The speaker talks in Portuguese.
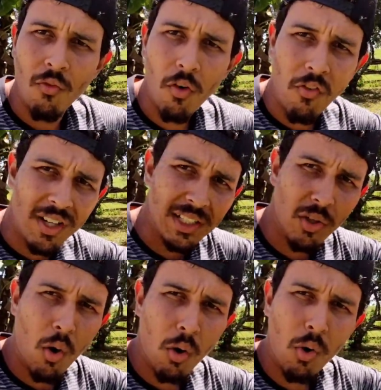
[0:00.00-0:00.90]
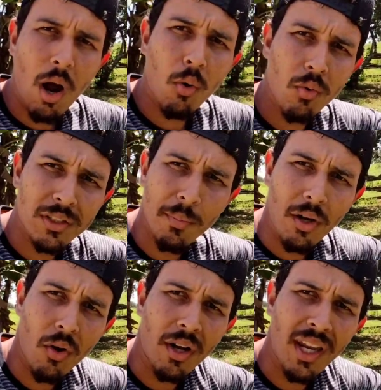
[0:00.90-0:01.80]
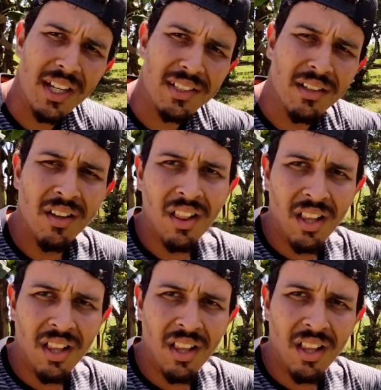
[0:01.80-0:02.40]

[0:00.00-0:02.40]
Vou fazer só algumas melhorias,